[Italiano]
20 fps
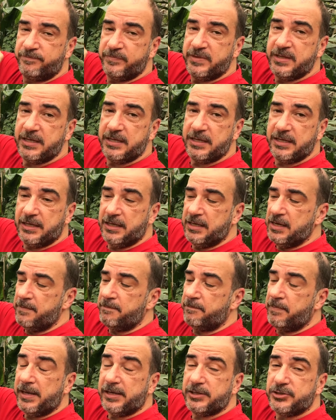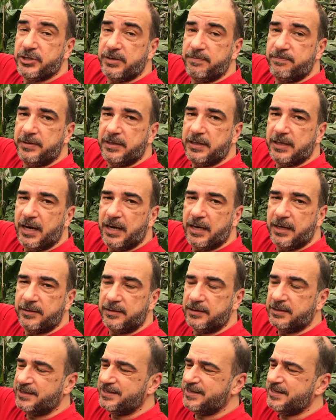di percepire
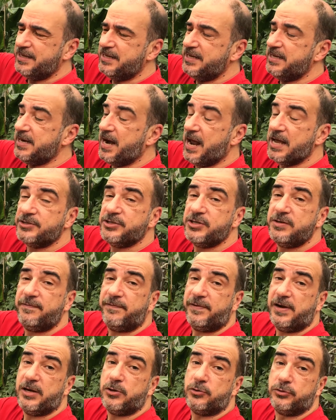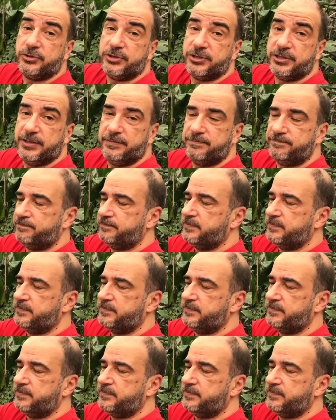i raggi infrarossi.